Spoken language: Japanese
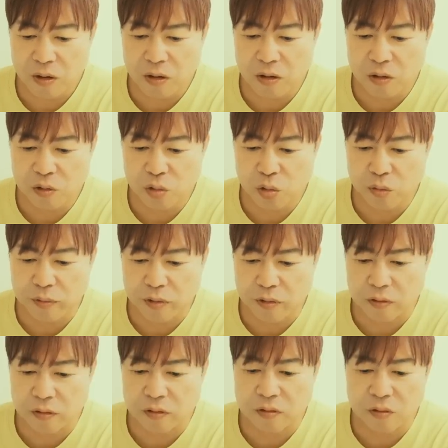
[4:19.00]
映像美
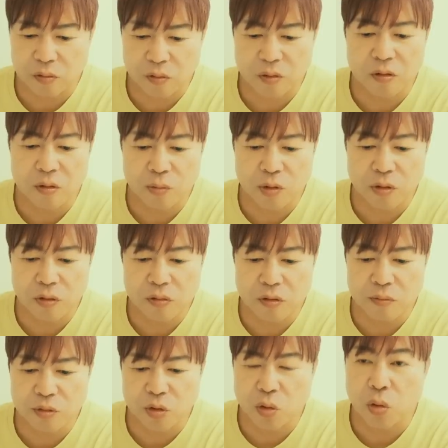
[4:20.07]
なんですよねでもあれ
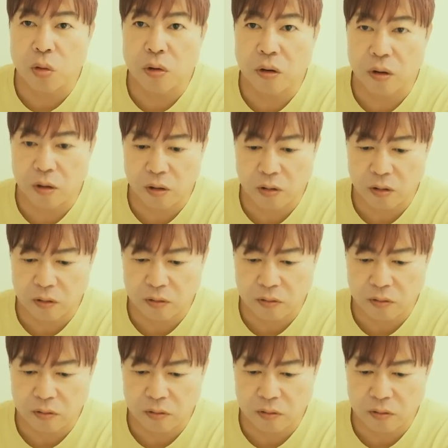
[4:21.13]
全部ロケ